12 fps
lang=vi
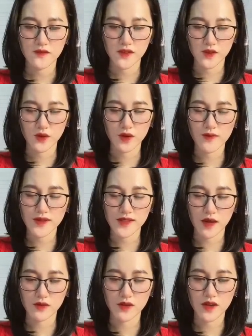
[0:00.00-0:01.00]
Vậy tôi không khách
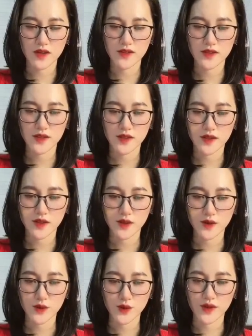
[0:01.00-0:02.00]
sáo nữa
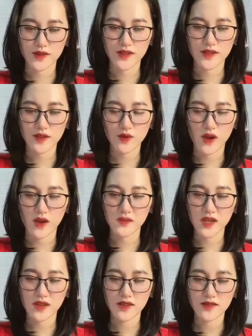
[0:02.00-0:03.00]
Tôi đợi tin tức của
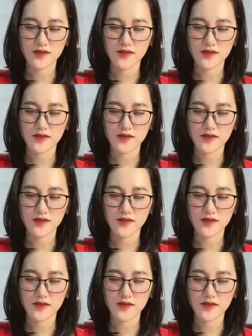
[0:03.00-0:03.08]
em nhé